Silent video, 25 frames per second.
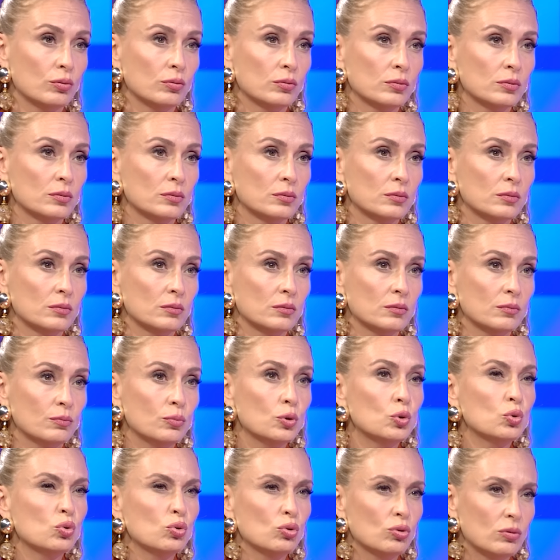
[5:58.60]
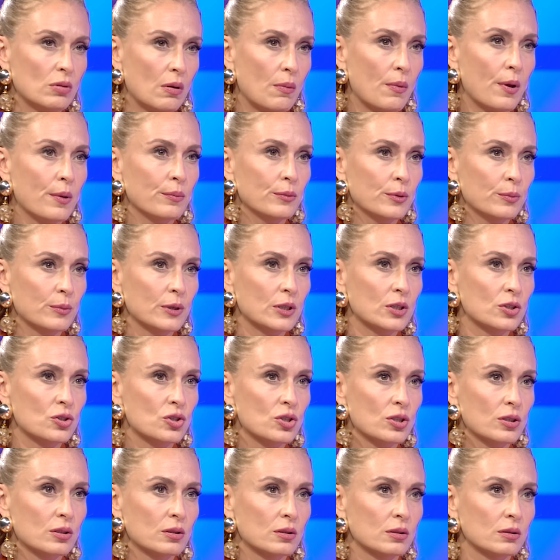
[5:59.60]
oldun. Evet. Bütünü tamamlamak
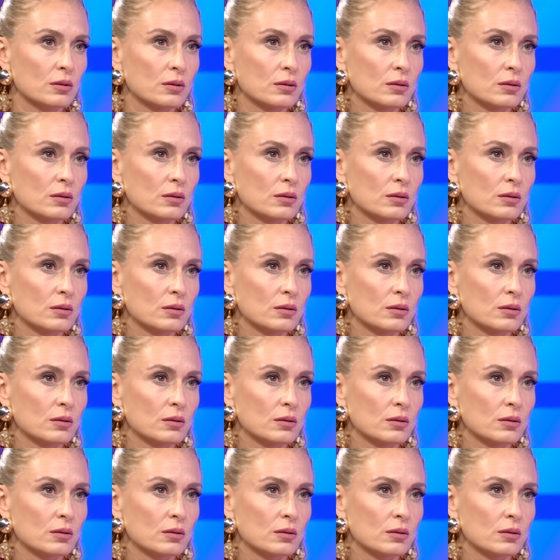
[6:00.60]
için. İşte,